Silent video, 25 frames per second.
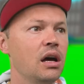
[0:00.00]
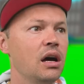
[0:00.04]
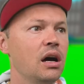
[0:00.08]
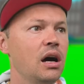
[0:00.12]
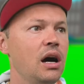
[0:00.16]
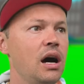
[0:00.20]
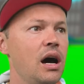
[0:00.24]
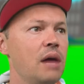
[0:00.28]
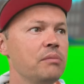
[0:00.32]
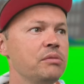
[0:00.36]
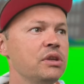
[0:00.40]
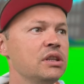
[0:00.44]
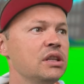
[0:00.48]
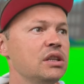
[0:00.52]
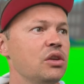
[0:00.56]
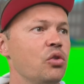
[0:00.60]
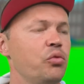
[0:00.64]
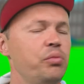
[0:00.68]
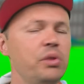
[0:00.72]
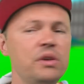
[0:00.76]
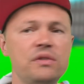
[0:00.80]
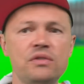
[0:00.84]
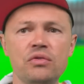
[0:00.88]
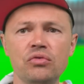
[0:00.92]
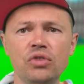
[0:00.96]
А, мне надо
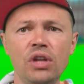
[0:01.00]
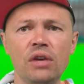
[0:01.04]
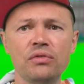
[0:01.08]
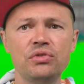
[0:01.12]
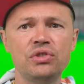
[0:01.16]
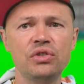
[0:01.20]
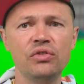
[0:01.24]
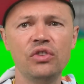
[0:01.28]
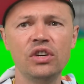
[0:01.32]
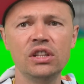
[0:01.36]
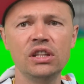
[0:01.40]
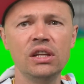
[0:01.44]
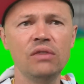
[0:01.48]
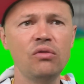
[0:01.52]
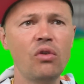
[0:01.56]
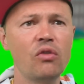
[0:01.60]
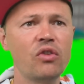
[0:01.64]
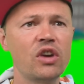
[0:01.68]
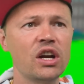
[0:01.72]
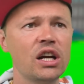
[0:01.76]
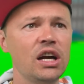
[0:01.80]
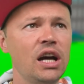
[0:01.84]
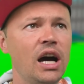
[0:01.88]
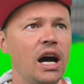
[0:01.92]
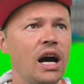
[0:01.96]
убить всего-навсего одного
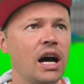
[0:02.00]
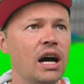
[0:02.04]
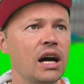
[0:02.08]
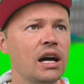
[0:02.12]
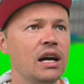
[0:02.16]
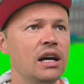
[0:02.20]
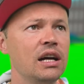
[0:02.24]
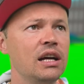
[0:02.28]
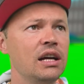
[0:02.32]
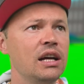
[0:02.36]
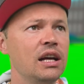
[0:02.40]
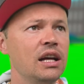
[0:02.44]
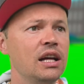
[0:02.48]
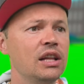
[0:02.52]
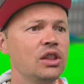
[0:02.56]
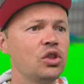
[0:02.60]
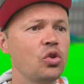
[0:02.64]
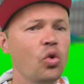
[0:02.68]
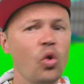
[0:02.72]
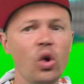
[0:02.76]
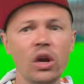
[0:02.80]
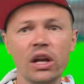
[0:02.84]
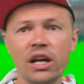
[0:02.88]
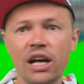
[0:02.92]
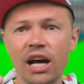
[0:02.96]
врага.
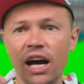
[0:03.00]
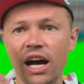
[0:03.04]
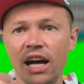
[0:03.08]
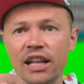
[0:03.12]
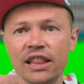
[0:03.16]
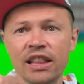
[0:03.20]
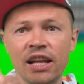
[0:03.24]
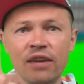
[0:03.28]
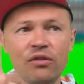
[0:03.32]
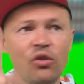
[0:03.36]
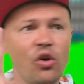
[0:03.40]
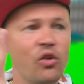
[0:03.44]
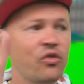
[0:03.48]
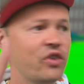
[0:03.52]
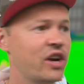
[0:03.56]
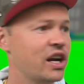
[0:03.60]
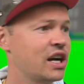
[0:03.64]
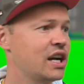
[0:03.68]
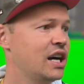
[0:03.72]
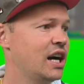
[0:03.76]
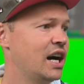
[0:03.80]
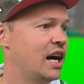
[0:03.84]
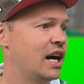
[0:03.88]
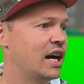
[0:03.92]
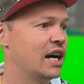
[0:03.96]
Только одного
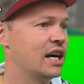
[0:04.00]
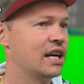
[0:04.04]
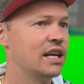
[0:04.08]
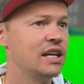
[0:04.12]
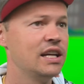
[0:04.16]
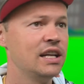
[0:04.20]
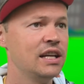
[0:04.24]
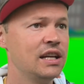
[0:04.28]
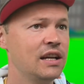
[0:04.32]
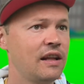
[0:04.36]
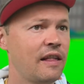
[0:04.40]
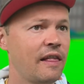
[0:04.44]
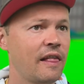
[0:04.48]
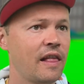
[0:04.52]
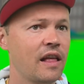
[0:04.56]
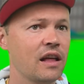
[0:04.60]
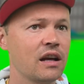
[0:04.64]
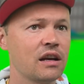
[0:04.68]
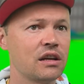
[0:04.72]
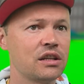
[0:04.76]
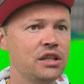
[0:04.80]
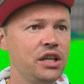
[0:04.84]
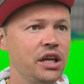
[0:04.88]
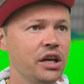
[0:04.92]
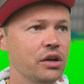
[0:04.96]
врага.
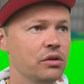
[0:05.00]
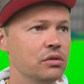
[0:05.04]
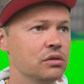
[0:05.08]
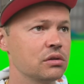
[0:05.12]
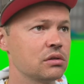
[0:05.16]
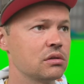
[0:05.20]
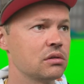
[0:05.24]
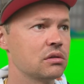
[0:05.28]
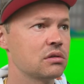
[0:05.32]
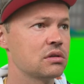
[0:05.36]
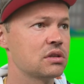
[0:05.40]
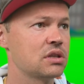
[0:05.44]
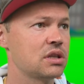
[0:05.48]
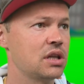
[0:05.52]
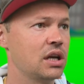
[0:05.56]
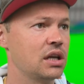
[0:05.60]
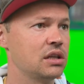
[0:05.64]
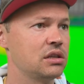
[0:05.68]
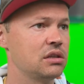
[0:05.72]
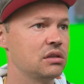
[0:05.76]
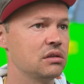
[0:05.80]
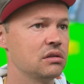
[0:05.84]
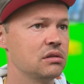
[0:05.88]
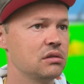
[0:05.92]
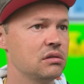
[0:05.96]
Где он,
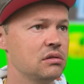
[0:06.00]
кстати?